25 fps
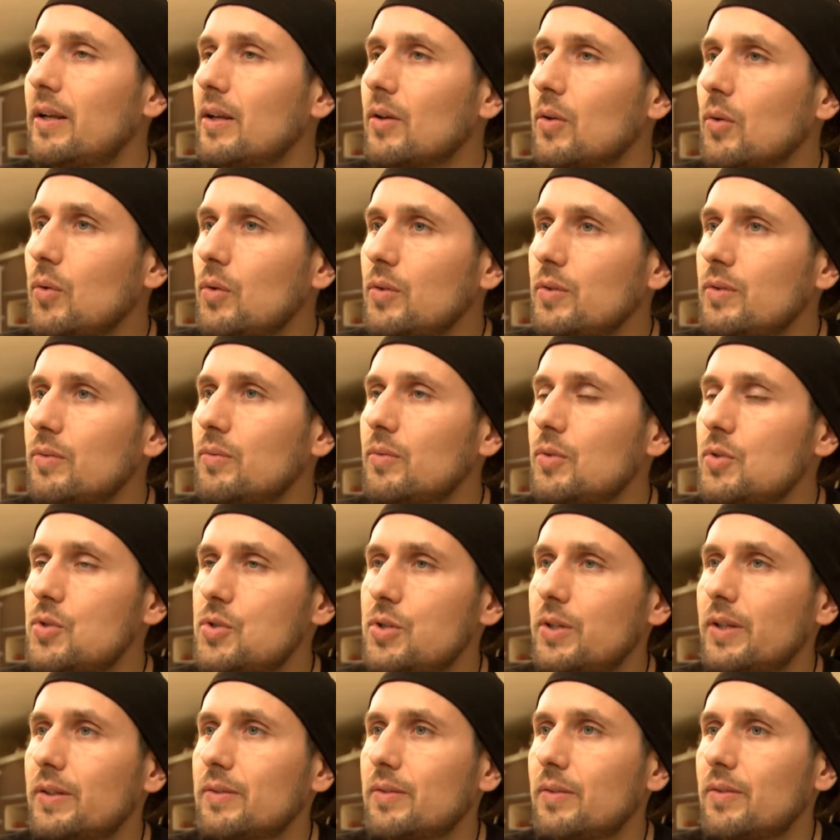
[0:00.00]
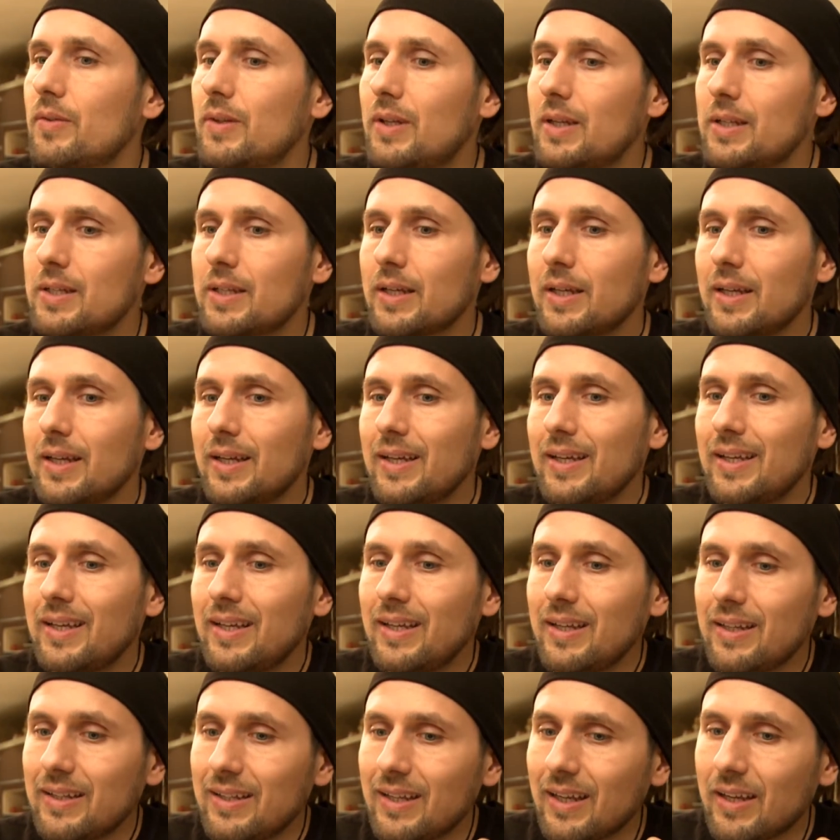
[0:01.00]
der größten Wünsche, dass wir wirklich
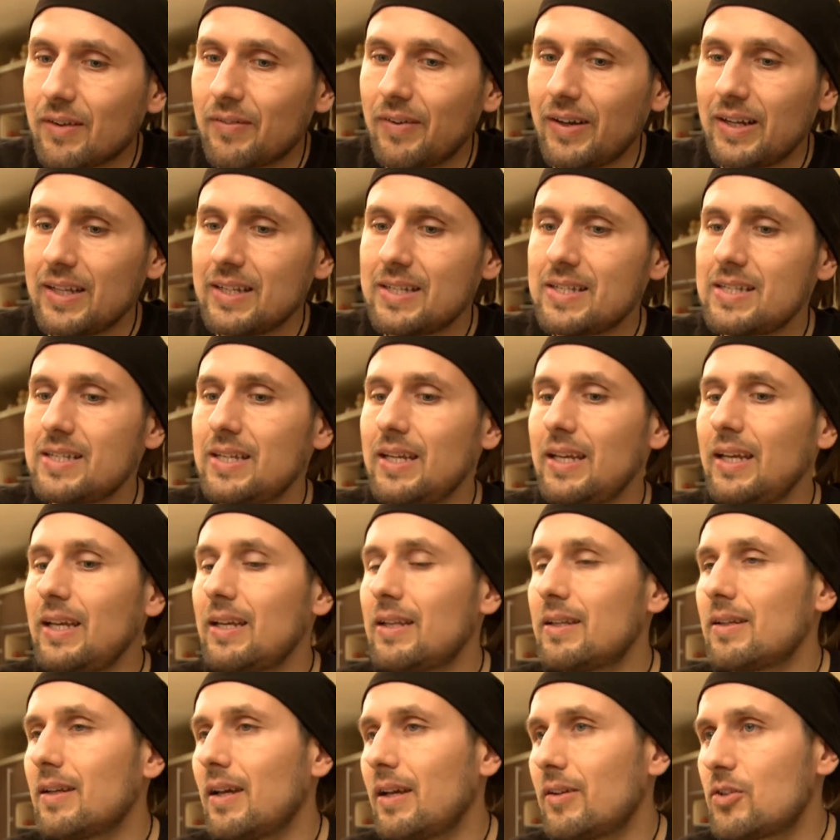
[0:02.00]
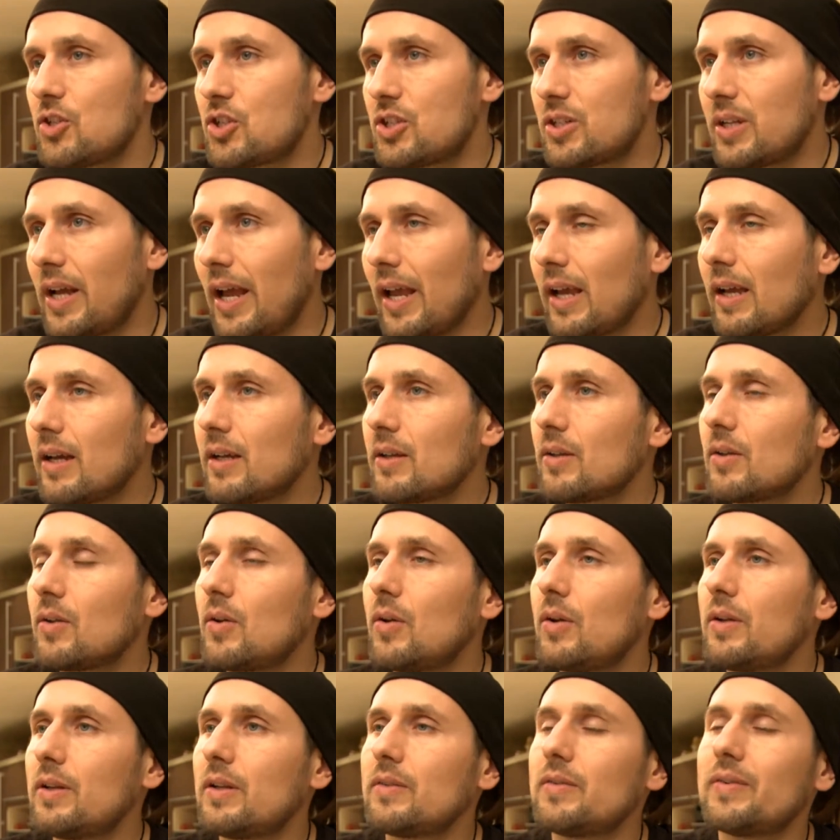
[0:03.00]
die Qualität steigern
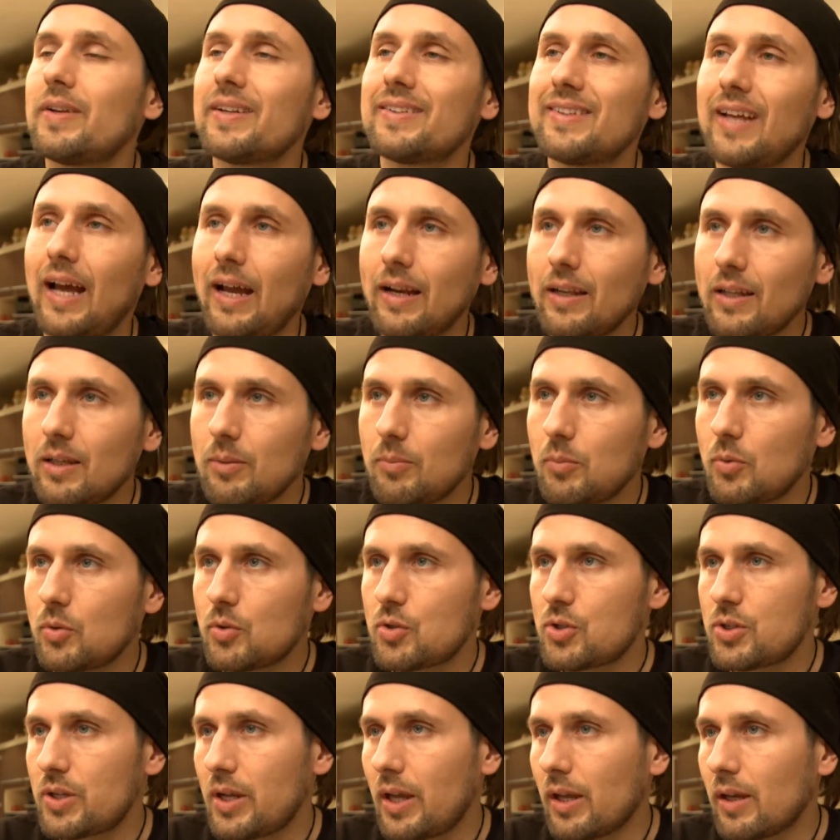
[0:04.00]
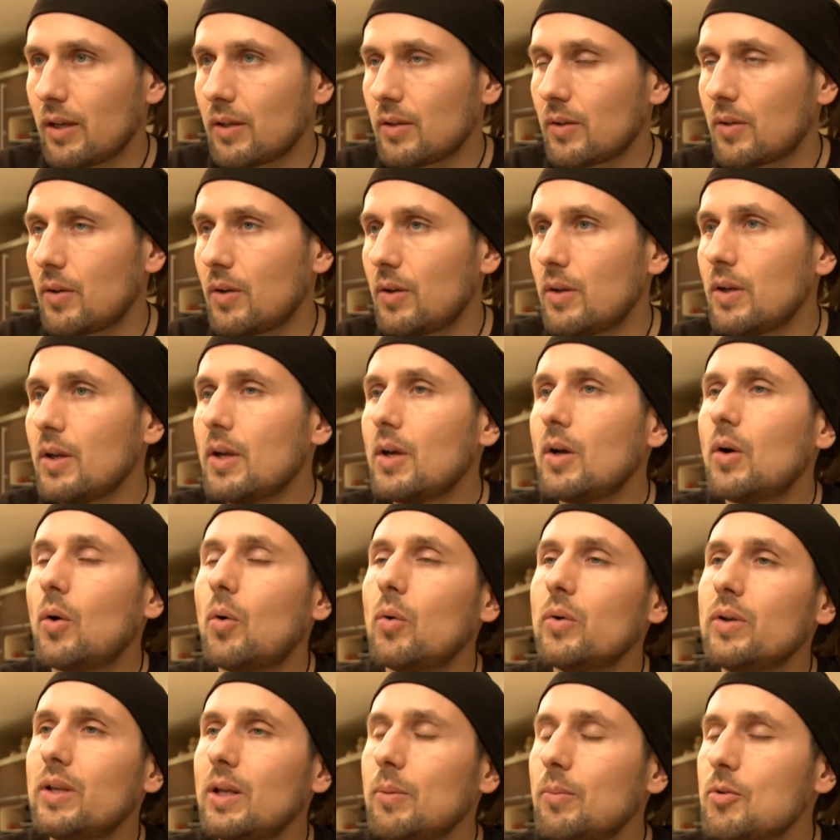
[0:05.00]
können, dass wir das Angebot steigern können
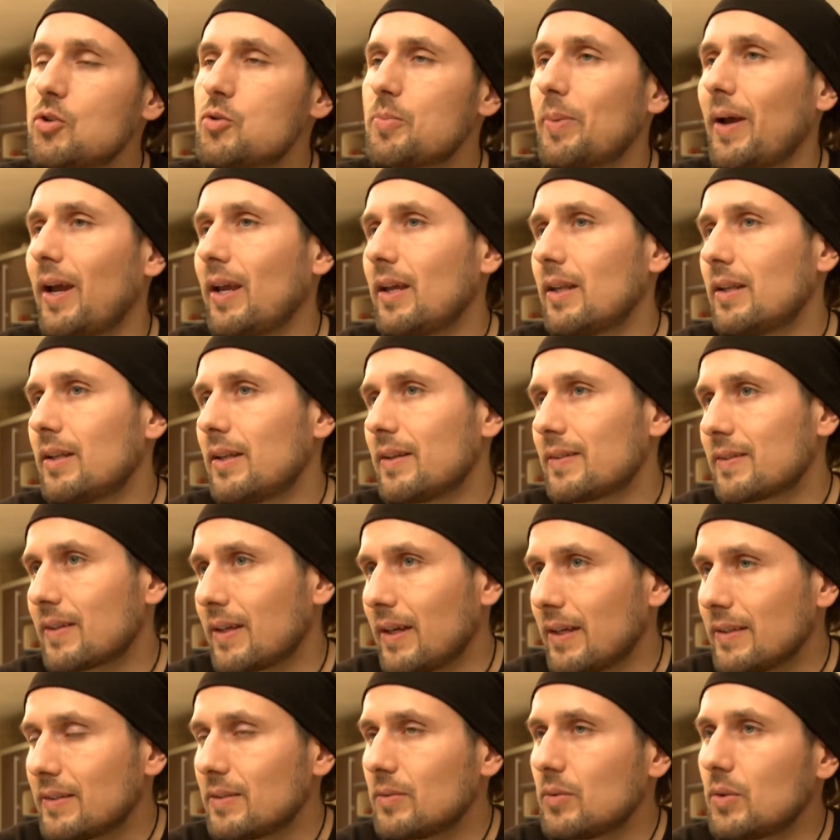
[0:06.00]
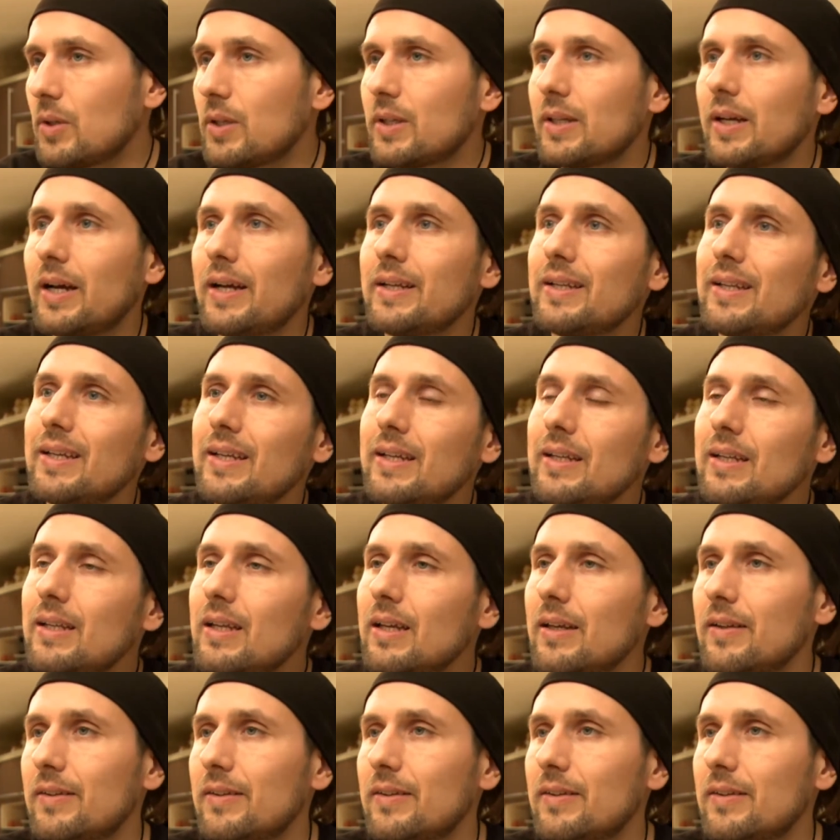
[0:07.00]
und dementsprechend das Ganze wirklich halt in die